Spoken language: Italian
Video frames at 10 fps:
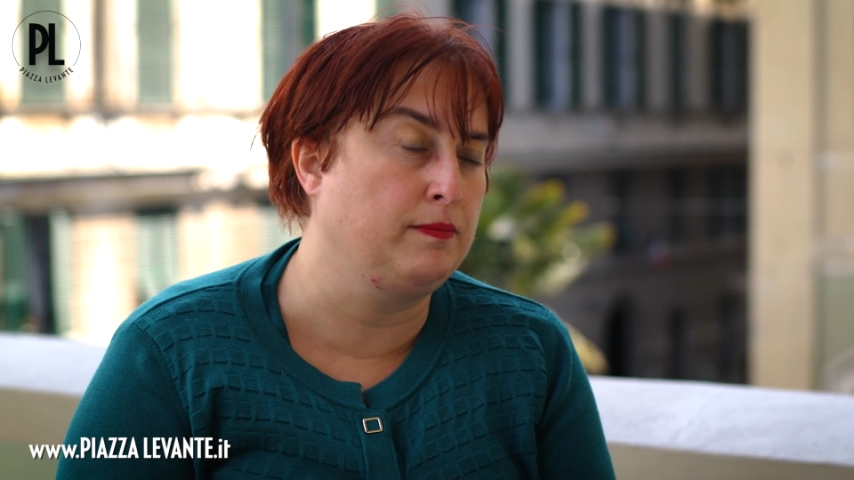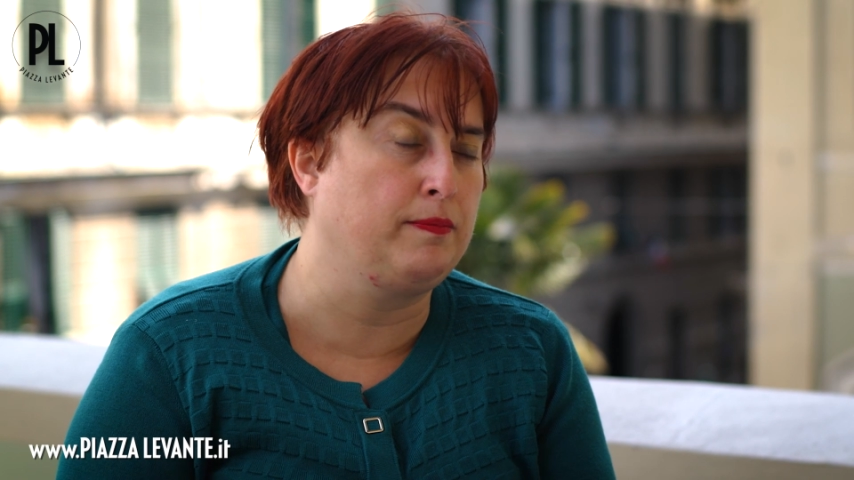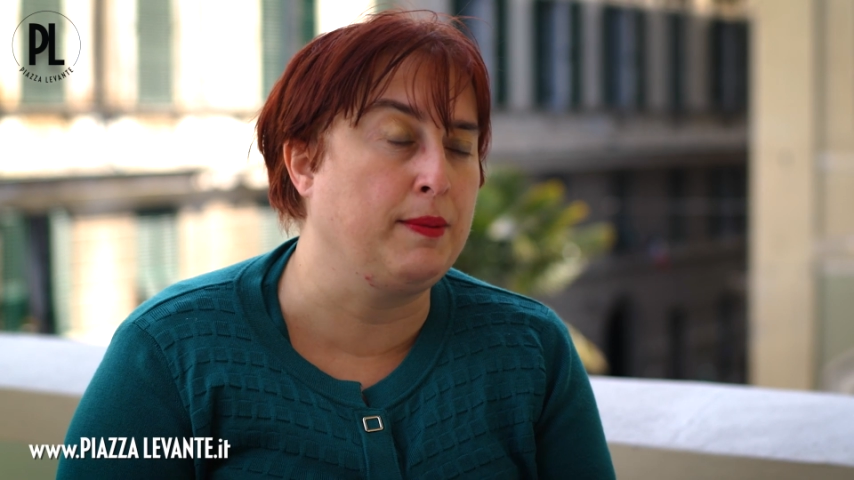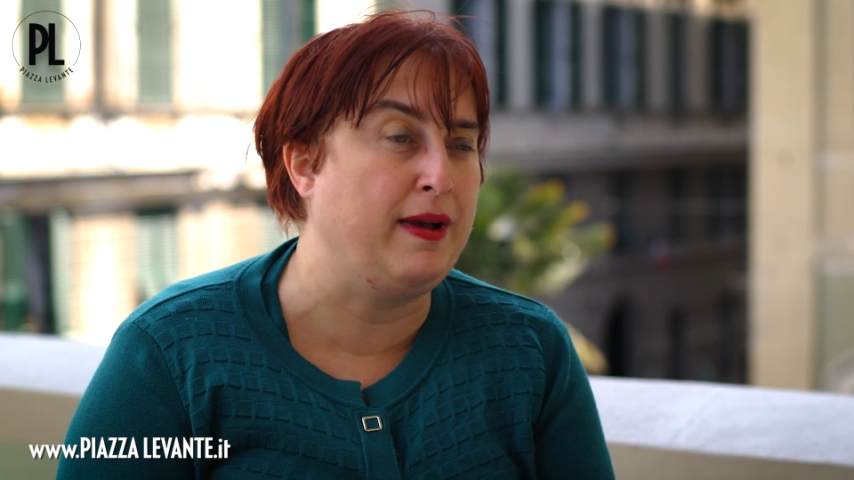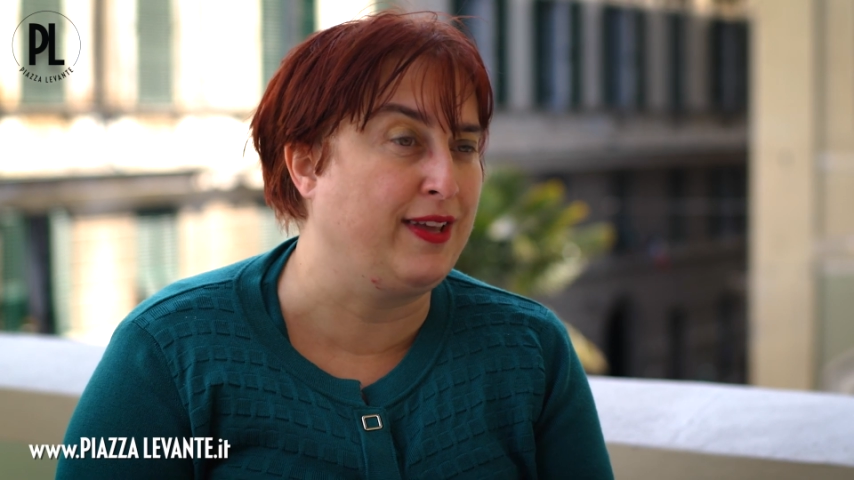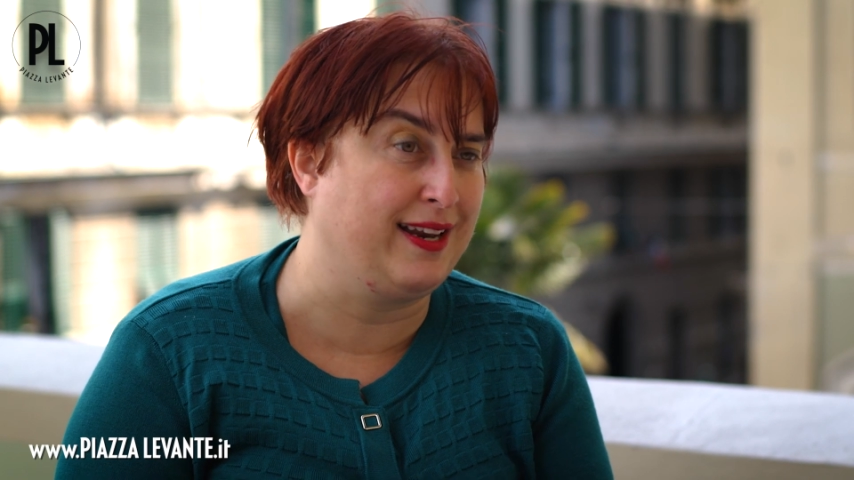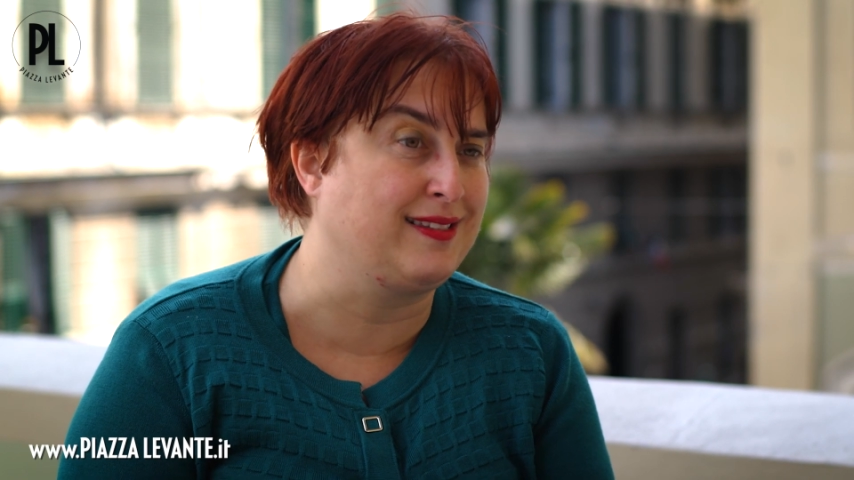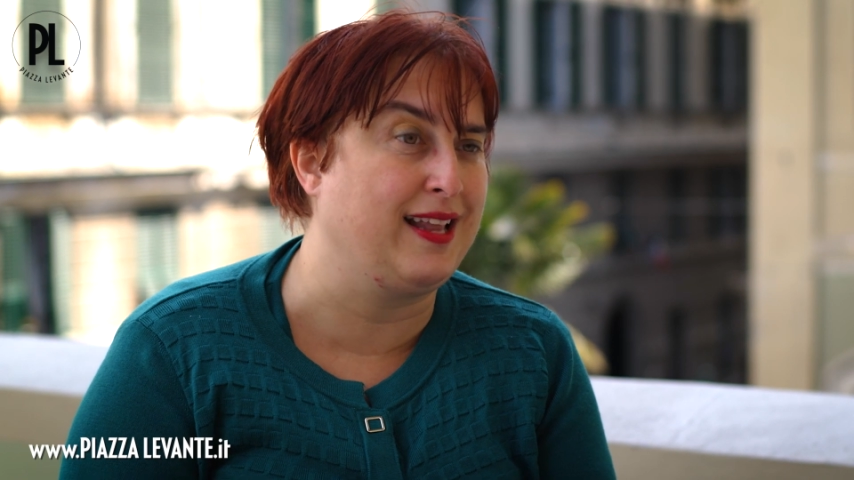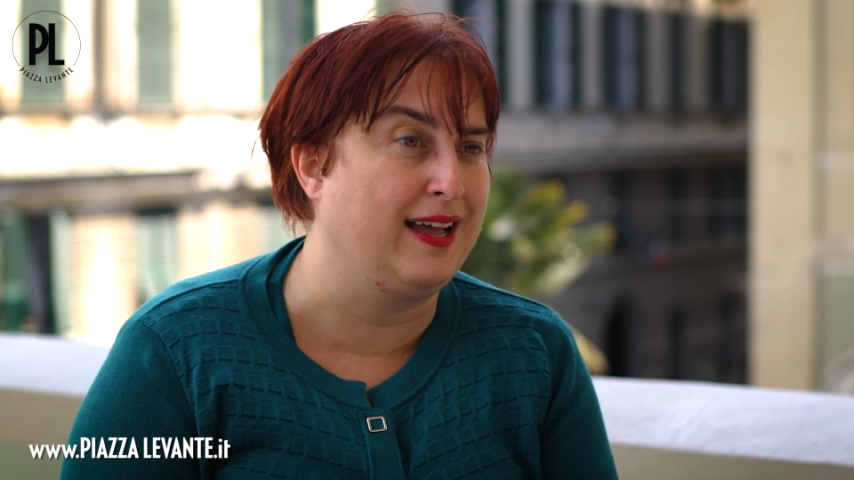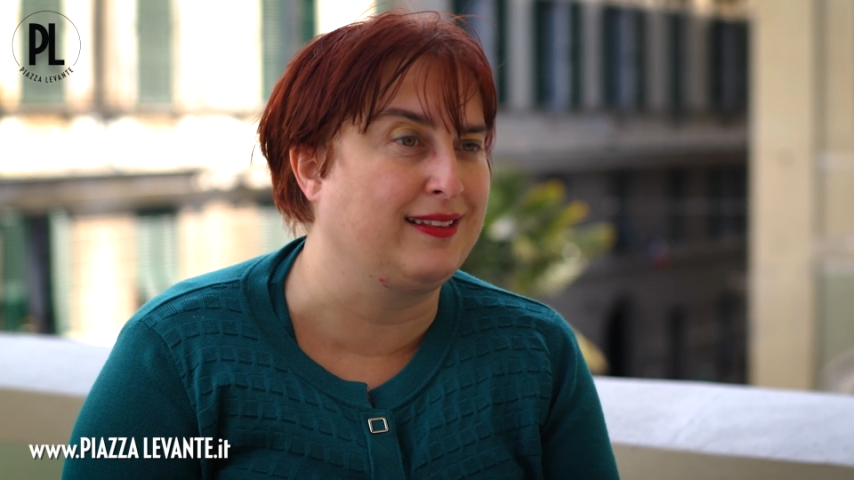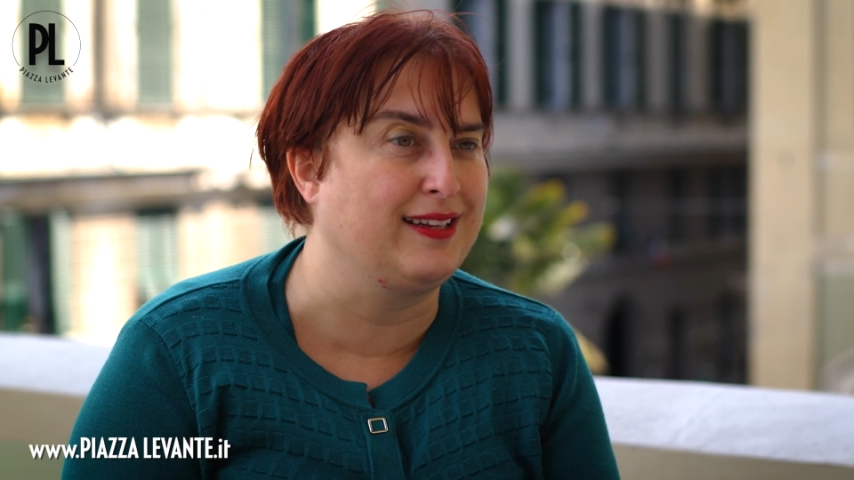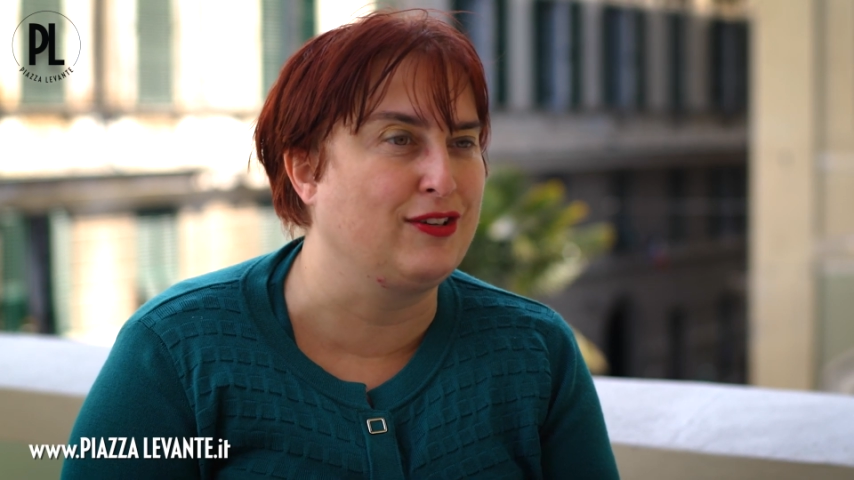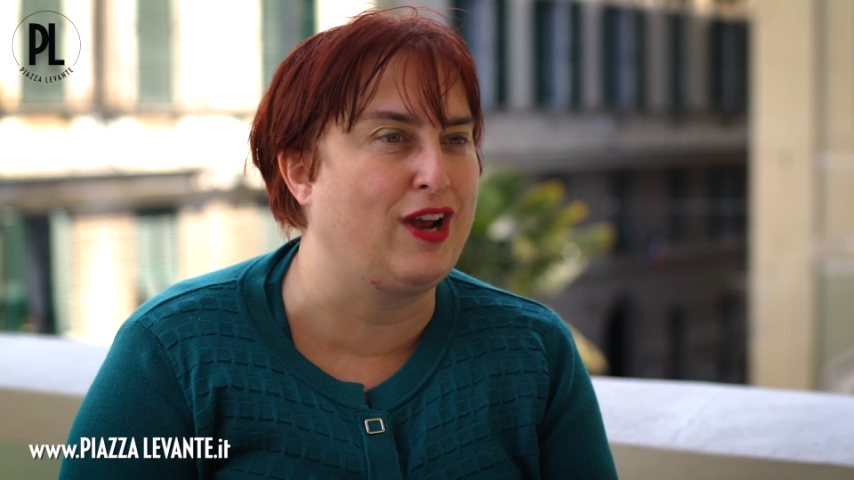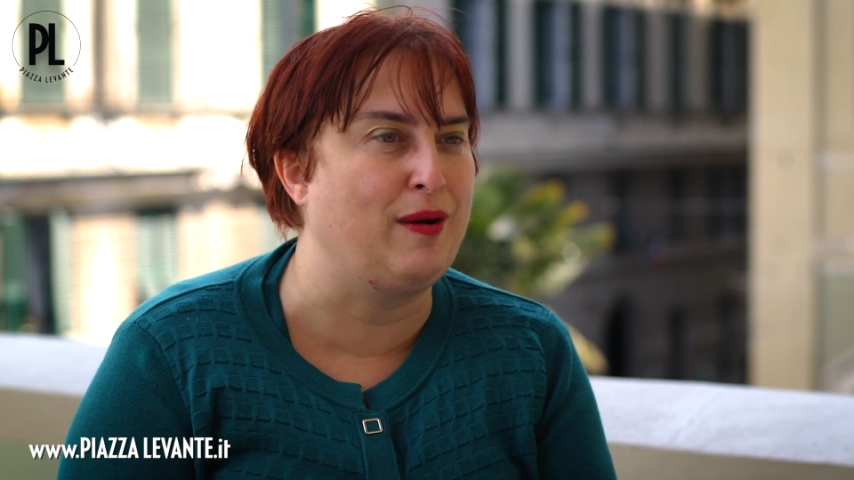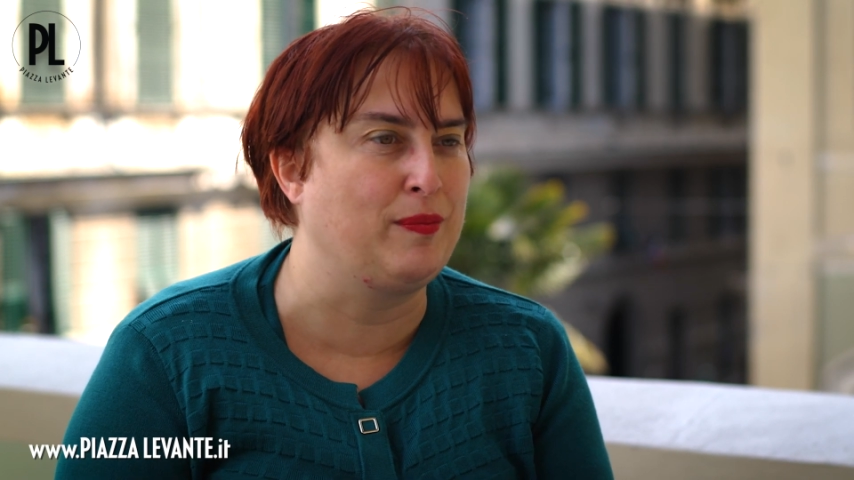primavera-estate,
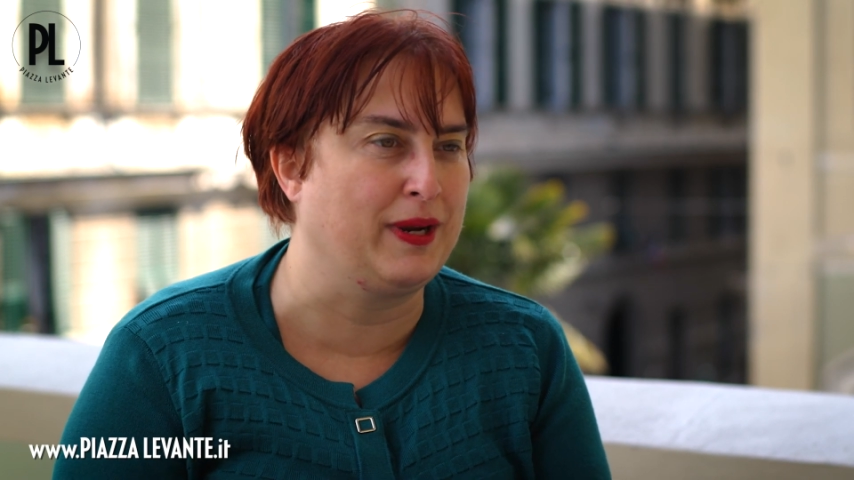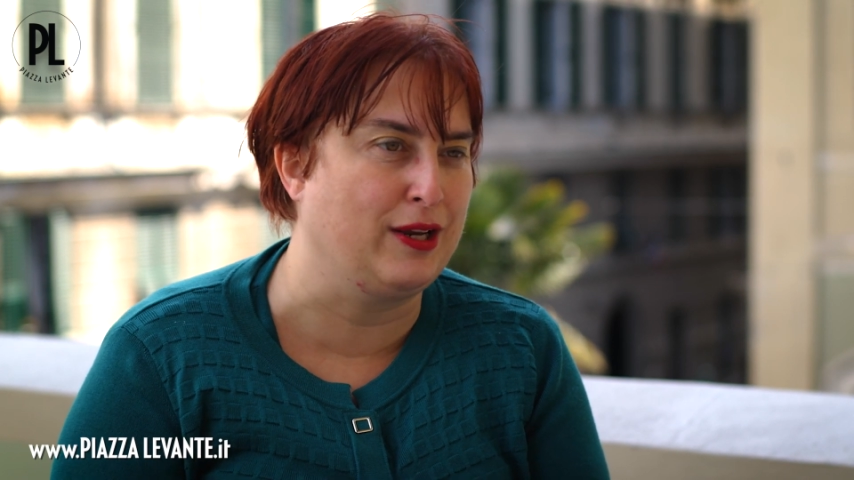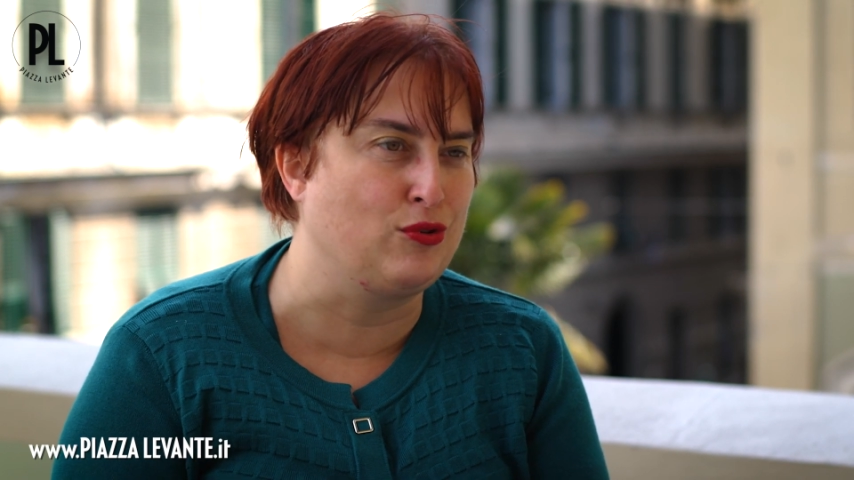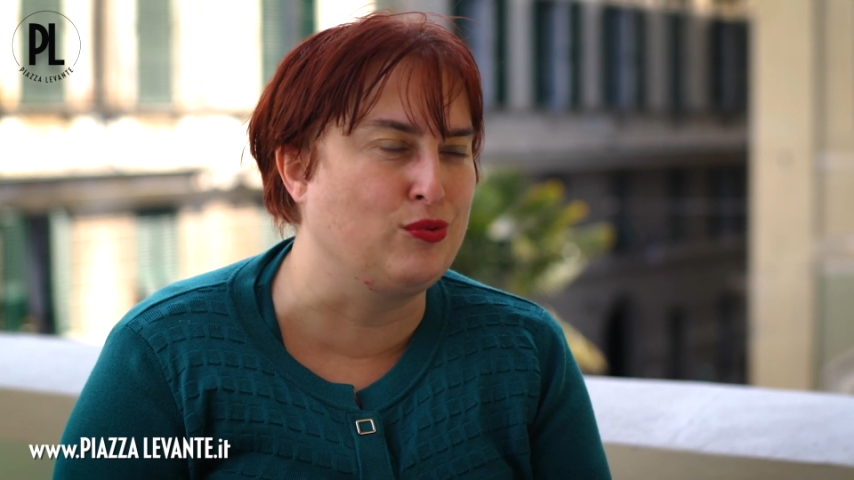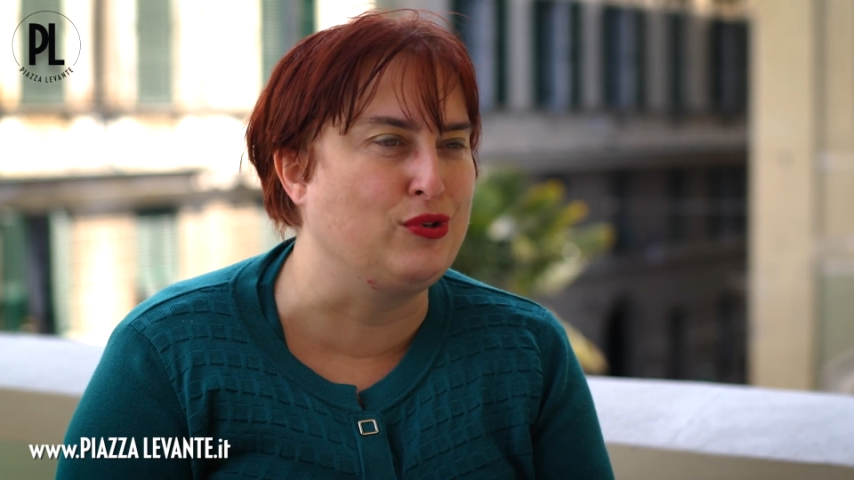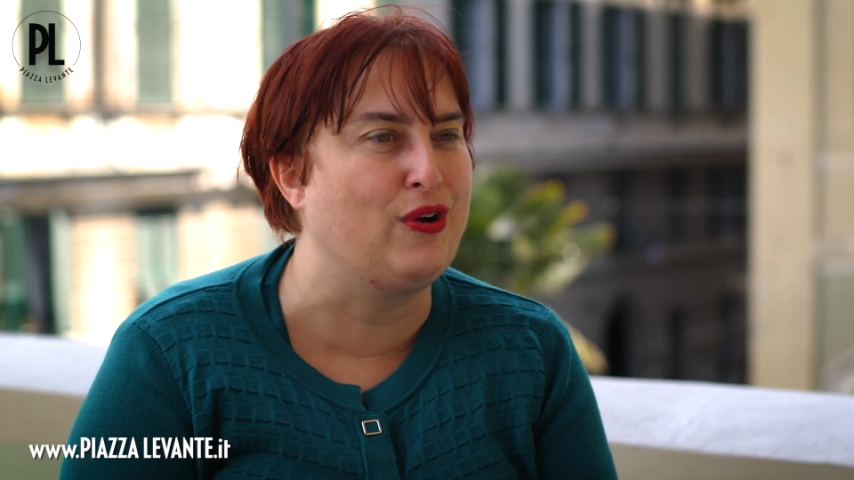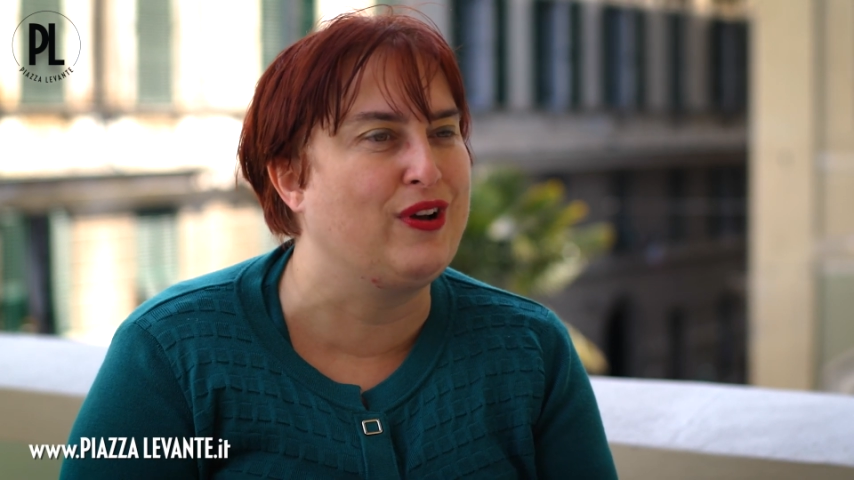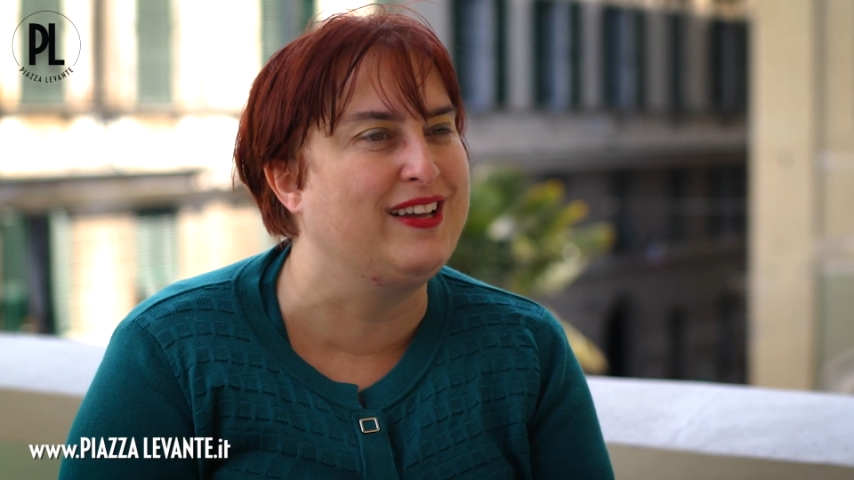diciamo, perché giugno.